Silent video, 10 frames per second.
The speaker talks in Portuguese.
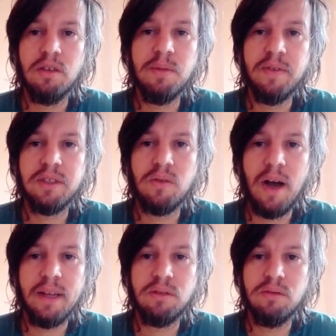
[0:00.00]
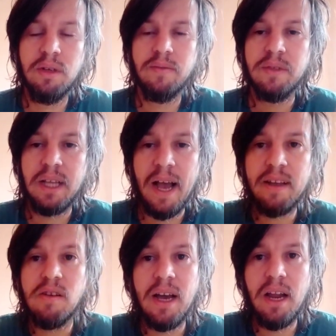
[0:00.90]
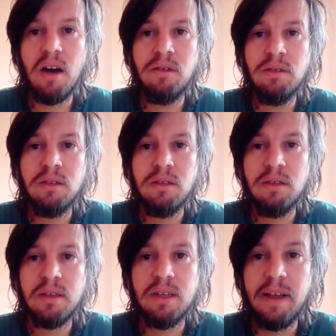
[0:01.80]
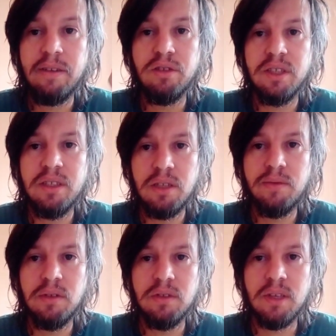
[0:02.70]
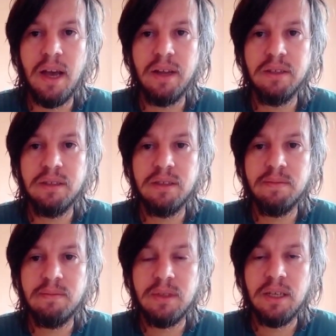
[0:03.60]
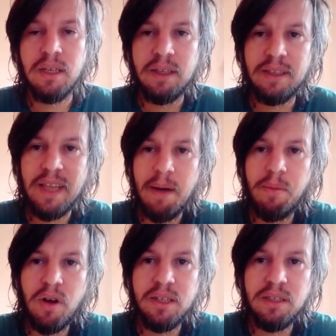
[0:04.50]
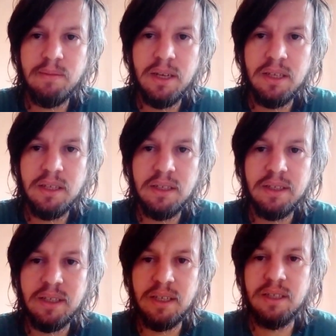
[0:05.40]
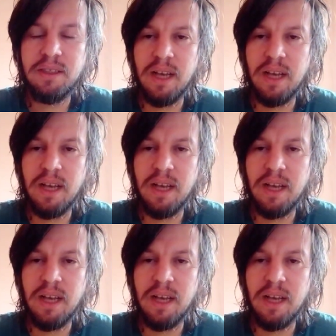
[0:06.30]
2024. Aqui é um canal que tem notícia de filmes e séries. Até a próxima e